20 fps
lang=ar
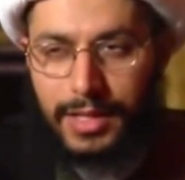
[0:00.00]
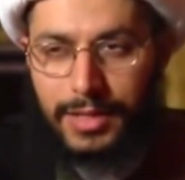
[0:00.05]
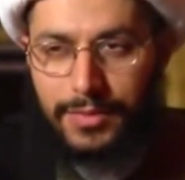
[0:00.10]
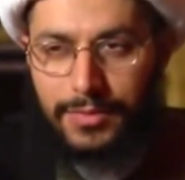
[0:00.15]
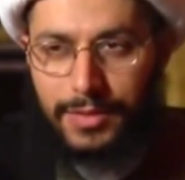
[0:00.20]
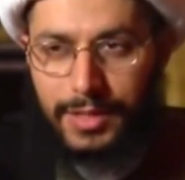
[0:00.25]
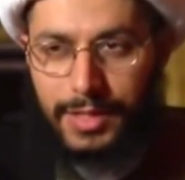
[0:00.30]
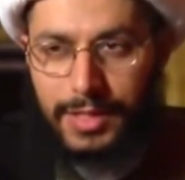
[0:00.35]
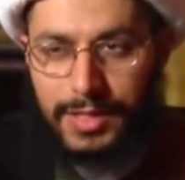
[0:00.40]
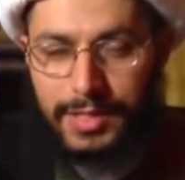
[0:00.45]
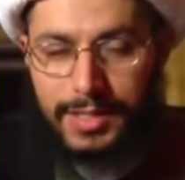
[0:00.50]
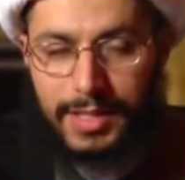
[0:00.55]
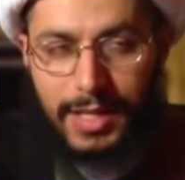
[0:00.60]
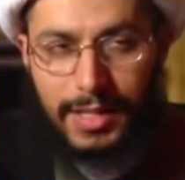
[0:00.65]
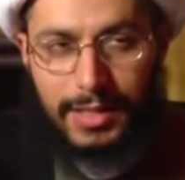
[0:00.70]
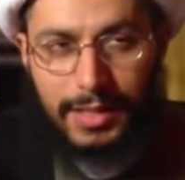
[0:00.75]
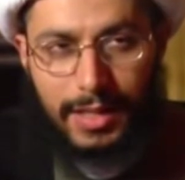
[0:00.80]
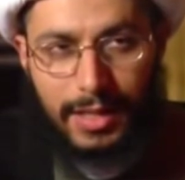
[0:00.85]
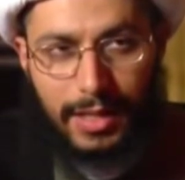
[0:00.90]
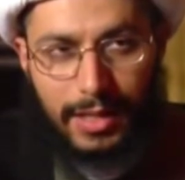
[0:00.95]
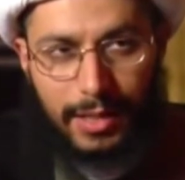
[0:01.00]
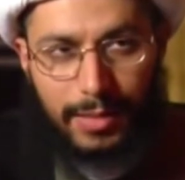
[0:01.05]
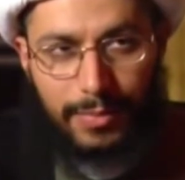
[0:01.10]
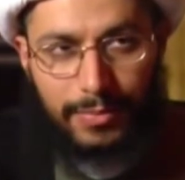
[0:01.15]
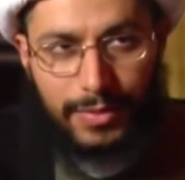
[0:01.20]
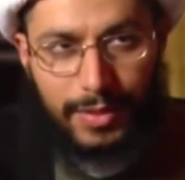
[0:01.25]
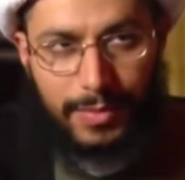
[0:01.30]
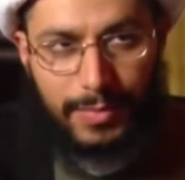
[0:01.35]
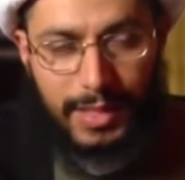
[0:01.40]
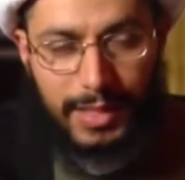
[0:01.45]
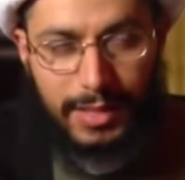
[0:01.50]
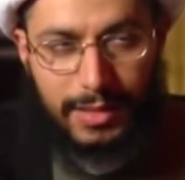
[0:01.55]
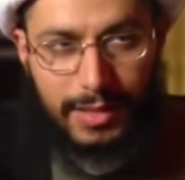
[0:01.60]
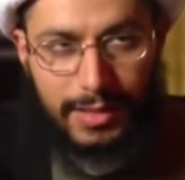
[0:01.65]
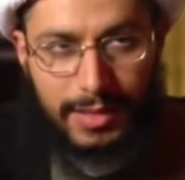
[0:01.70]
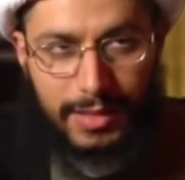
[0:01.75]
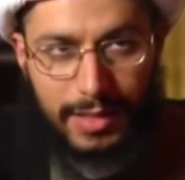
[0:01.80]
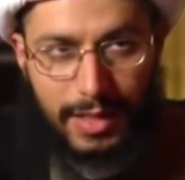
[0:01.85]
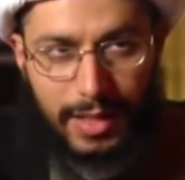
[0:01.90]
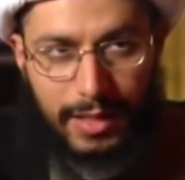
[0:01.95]
أي في لسان العرب في
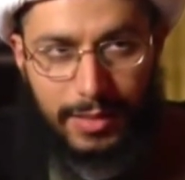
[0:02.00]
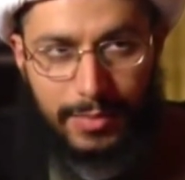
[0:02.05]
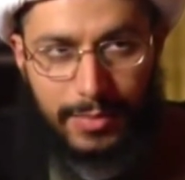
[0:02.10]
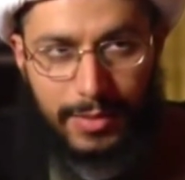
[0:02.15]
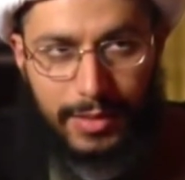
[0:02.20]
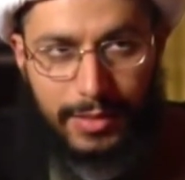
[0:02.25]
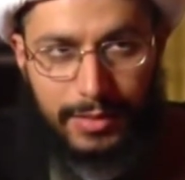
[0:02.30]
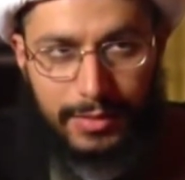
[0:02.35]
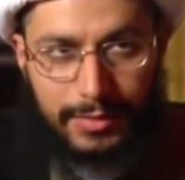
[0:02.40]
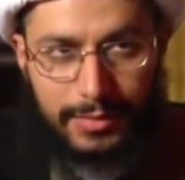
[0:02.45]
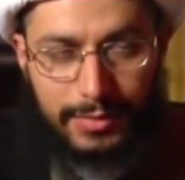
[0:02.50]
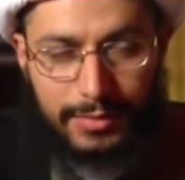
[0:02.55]
مادة صحبة